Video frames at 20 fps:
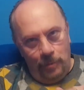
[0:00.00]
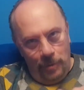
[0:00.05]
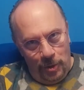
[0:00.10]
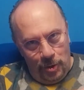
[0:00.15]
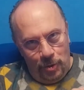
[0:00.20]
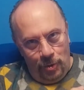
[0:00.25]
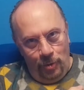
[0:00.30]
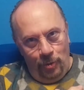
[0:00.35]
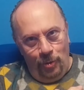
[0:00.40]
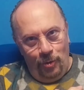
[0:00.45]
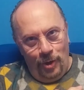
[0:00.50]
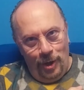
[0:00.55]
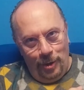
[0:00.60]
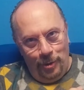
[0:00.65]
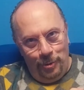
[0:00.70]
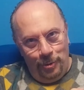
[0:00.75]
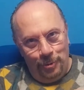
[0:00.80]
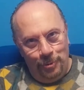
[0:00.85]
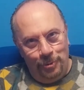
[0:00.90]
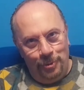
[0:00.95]
questo lo
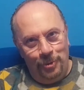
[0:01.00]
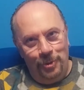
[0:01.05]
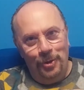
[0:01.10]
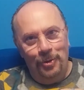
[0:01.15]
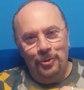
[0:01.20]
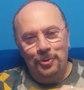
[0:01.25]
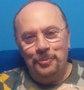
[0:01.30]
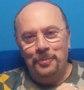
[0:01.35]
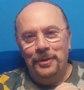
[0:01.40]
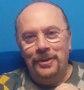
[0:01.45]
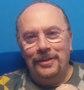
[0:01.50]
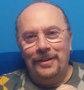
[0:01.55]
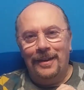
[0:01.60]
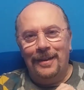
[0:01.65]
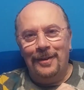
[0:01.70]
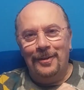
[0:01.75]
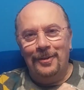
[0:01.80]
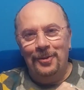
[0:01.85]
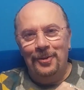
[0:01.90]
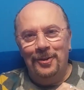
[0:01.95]
racconto nello
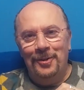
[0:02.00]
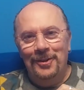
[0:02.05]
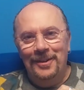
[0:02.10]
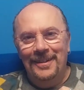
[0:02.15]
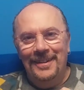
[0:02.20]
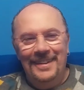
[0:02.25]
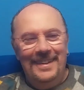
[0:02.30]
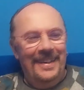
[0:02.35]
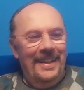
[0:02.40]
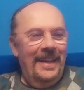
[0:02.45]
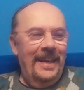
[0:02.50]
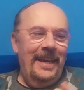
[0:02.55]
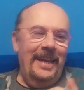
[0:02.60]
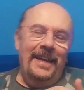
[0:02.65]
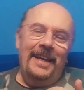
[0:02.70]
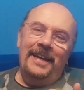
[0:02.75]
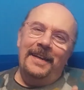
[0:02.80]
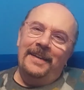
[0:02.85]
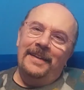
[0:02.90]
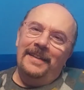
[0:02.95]
spettacolo
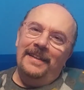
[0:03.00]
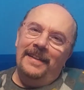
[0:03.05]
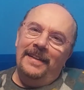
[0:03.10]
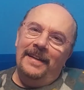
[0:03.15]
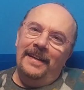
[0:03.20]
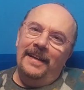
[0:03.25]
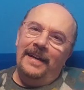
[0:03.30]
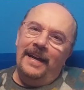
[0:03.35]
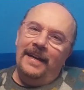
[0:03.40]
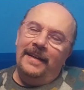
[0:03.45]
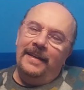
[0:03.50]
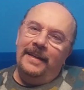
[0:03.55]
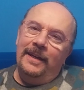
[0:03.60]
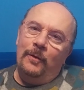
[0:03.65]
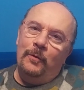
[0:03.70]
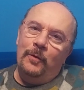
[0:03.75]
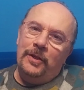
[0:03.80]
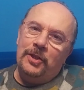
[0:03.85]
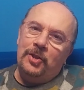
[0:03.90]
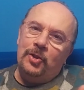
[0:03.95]
e, e
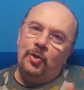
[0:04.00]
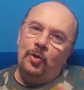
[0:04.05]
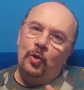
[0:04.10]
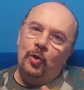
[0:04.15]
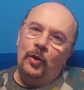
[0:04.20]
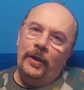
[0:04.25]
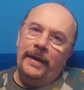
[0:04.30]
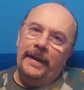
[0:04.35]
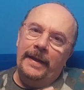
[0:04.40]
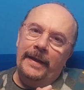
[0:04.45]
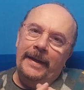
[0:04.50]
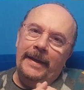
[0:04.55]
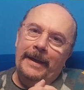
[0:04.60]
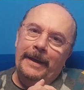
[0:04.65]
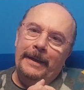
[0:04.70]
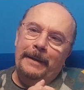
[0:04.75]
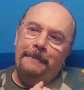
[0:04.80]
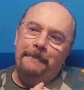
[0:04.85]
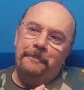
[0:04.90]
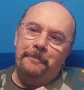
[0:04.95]
anche questo
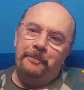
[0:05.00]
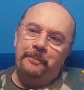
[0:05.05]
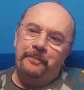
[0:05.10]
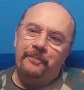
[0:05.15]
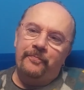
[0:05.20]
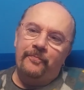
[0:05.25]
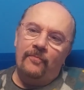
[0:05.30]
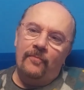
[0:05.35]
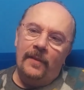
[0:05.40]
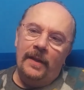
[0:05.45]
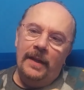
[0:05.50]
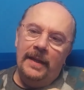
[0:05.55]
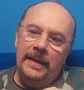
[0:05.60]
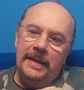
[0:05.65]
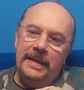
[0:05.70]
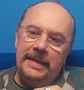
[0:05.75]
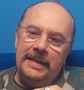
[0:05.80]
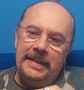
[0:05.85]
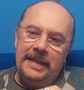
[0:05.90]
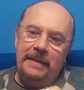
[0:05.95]
è mm,
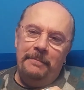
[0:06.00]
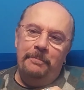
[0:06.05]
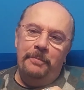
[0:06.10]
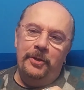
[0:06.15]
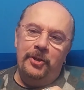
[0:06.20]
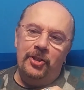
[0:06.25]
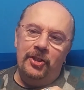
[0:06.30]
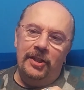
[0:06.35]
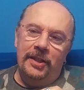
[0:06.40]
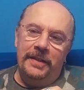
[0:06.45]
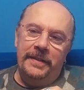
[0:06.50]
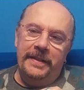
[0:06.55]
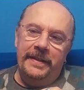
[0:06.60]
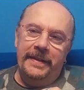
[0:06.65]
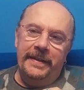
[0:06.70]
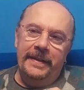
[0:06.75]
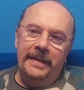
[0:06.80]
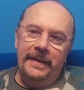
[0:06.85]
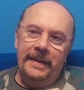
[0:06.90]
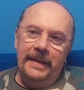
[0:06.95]
semplice da
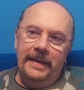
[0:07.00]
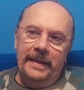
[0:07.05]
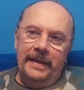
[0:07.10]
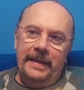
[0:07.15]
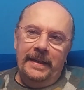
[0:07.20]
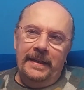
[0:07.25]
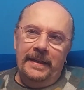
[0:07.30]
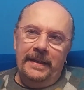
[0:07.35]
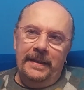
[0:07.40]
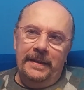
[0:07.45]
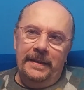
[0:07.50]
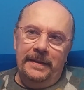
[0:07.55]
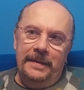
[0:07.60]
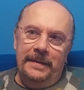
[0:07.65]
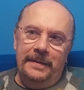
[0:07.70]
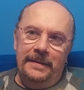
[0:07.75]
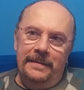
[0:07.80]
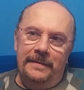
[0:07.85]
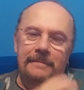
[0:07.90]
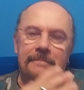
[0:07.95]
dire.
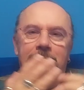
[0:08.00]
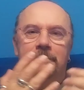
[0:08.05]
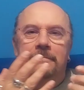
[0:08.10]
Eh,